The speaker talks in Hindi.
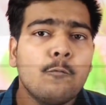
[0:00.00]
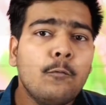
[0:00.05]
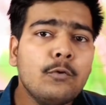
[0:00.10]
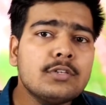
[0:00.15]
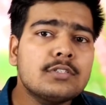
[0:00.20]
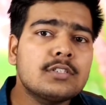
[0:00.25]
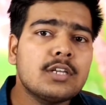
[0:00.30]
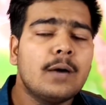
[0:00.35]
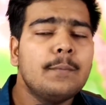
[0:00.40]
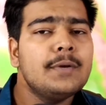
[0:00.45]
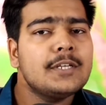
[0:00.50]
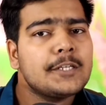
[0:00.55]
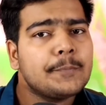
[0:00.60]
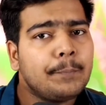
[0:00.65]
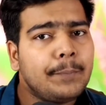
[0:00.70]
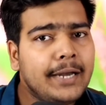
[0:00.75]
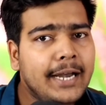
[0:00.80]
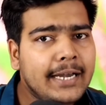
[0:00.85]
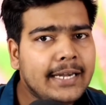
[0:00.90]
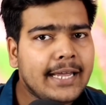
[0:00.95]
वो सब
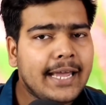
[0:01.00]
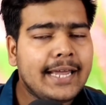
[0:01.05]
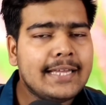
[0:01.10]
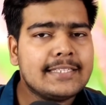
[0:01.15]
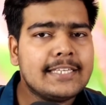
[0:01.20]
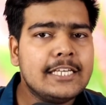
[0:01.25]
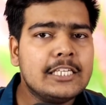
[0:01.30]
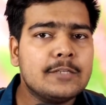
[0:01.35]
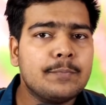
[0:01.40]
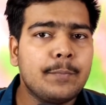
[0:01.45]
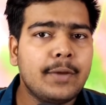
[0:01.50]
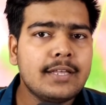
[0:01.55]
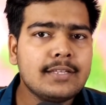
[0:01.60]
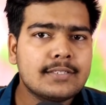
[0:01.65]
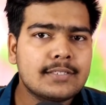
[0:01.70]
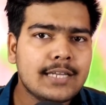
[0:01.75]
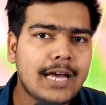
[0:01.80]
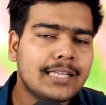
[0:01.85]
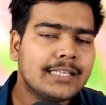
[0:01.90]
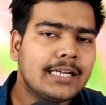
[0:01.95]
स्प्लिट ए में
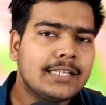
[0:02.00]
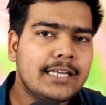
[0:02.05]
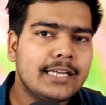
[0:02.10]
हमें ज्यादा